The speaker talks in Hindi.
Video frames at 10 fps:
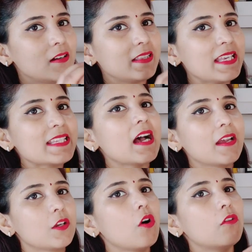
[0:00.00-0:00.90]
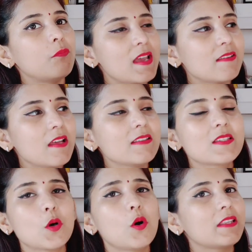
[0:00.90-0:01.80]
दीज काइंड ऑफ
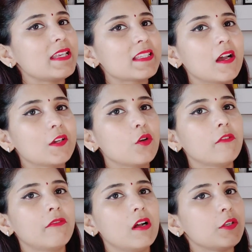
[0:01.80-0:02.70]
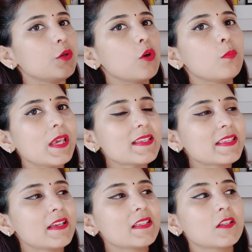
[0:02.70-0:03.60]
पेंडेंट्स और दीज काइंड ऑफ यू नो
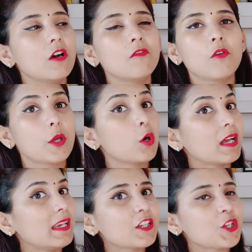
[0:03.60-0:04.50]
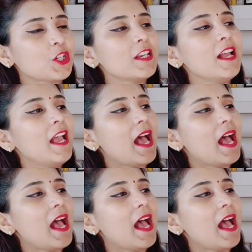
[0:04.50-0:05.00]
पीसेज फॉर योर कलेक्शन